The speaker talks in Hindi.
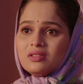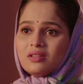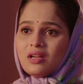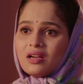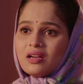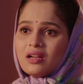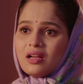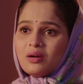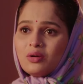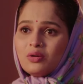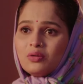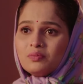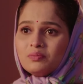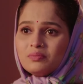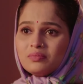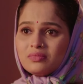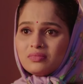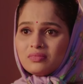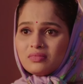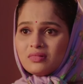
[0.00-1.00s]
नाना हो
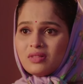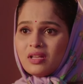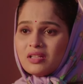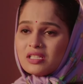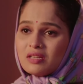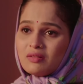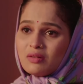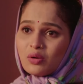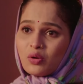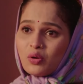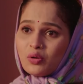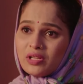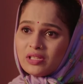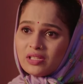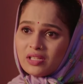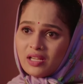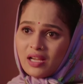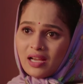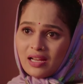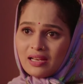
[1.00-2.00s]
त्याच्यावर
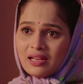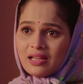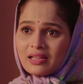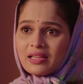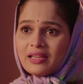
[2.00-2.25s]
कोणीतरी हल्ला